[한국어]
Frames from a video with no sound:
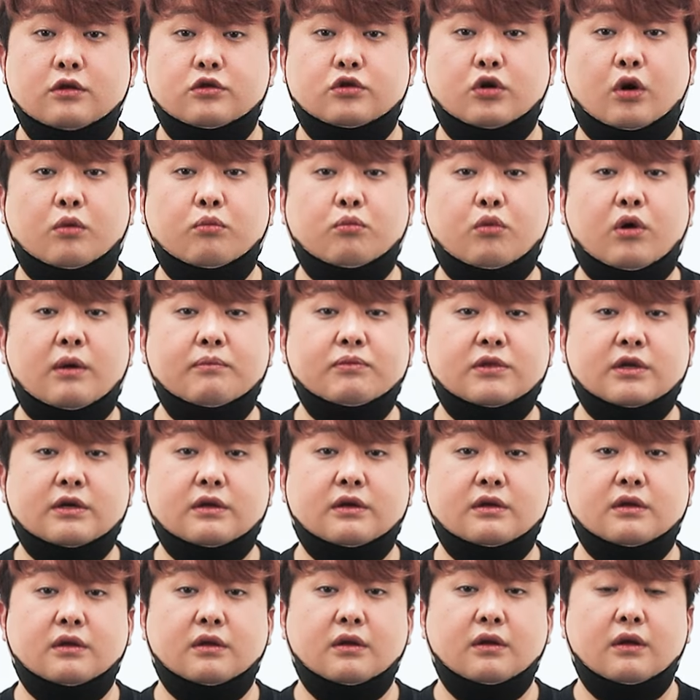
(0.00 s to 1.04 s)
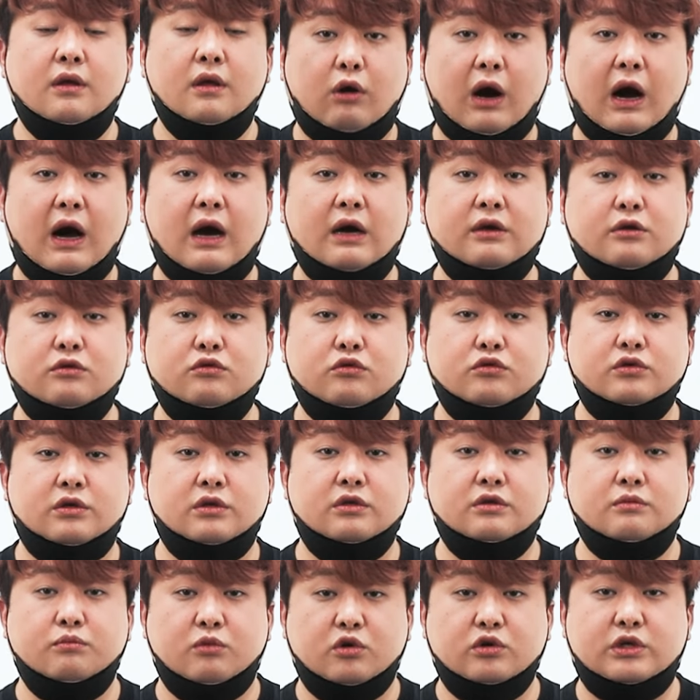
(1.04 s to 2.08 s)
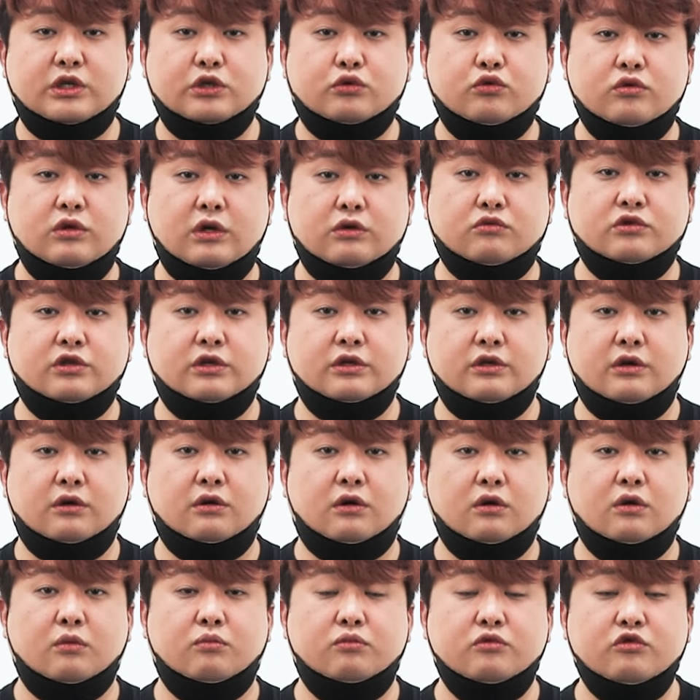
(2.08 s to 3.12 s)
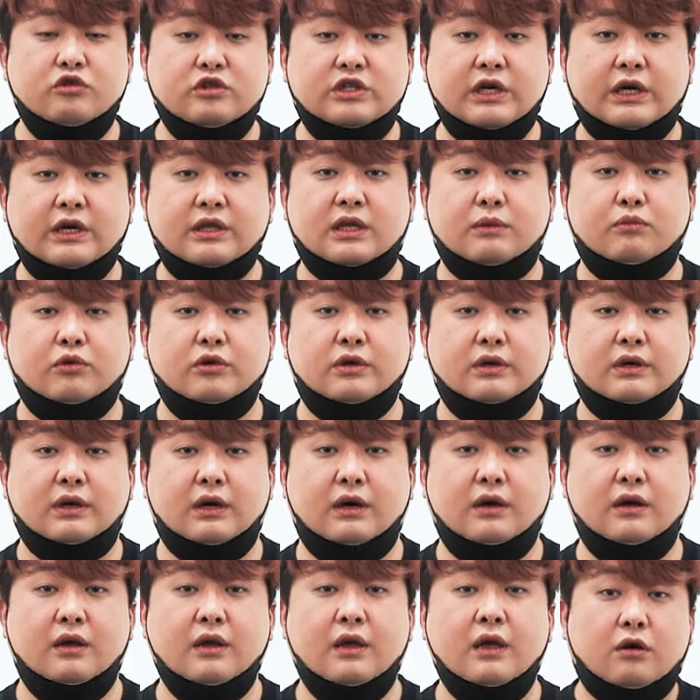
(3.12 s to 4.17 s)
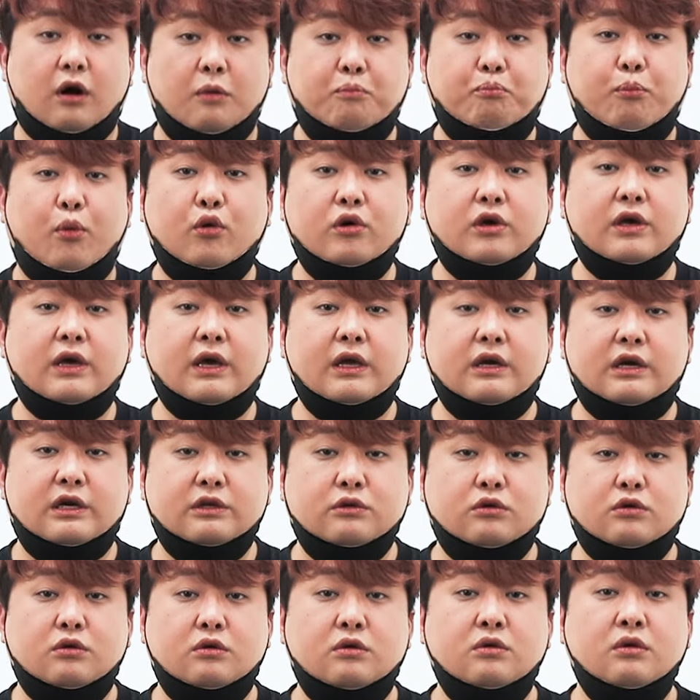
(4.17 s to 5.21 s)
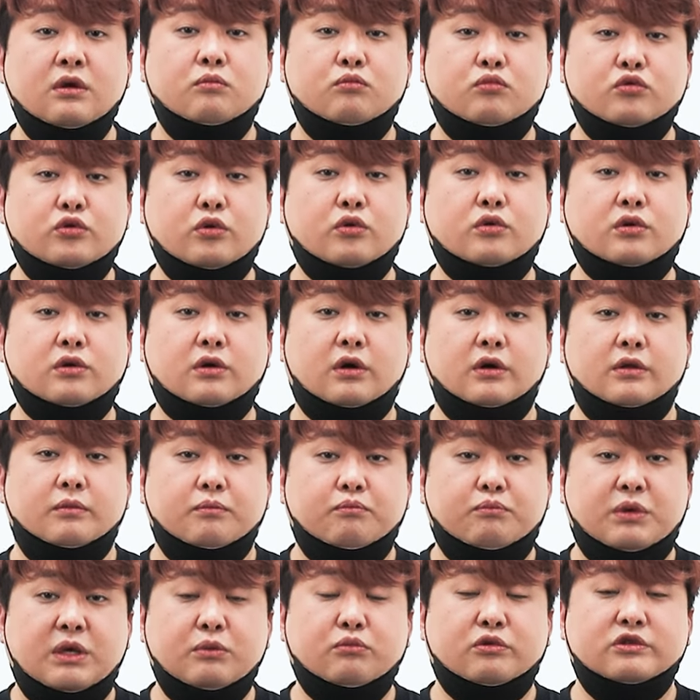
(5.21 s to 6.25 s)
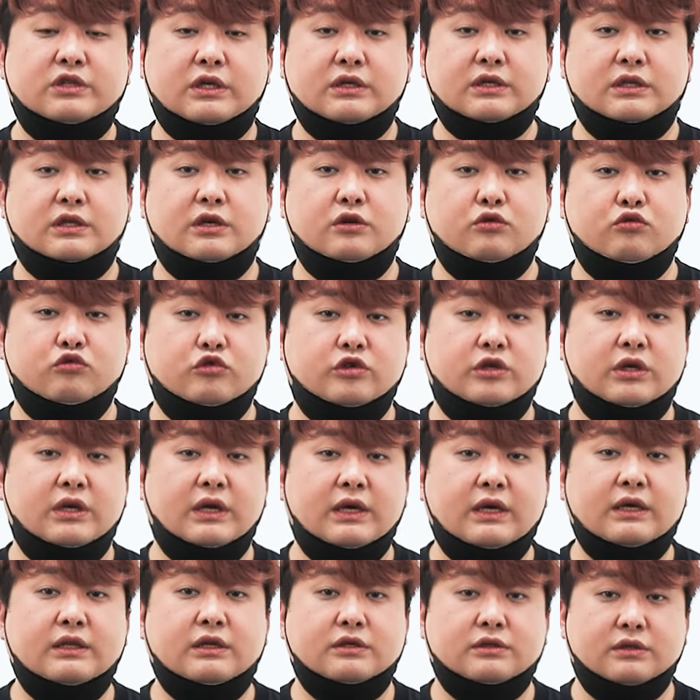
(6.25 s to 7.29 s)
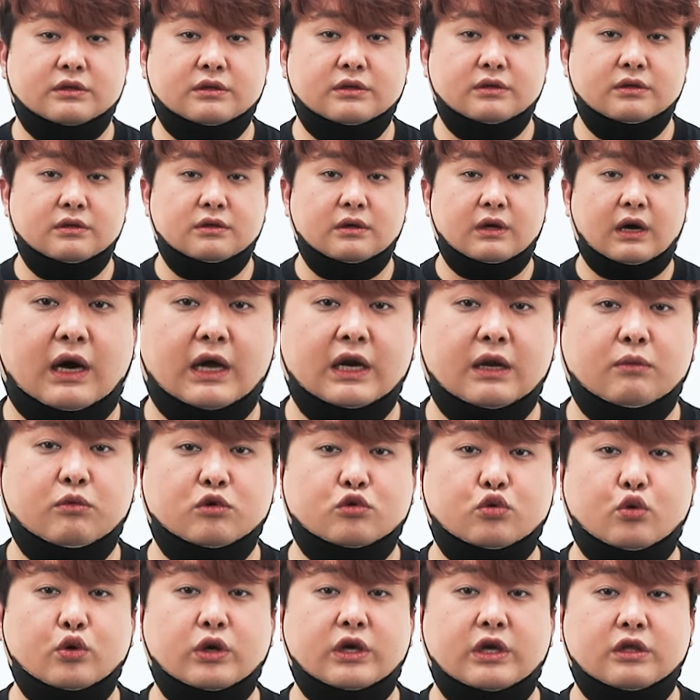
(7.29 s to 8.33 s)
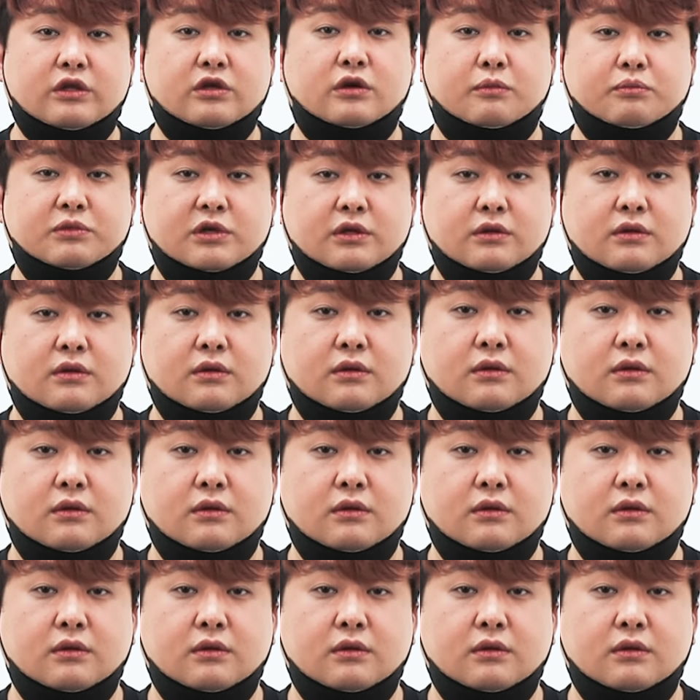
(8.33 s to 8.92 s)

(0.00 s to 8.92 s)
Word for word: 정보함들은 과학연구선, 뭐 기술연구선 이런 걸로 위장했다 보니까 겉보기에라도 무조건 비무장 상태를 유지를 해야 됐었어요. 안에 뭐 총이 있든 없든.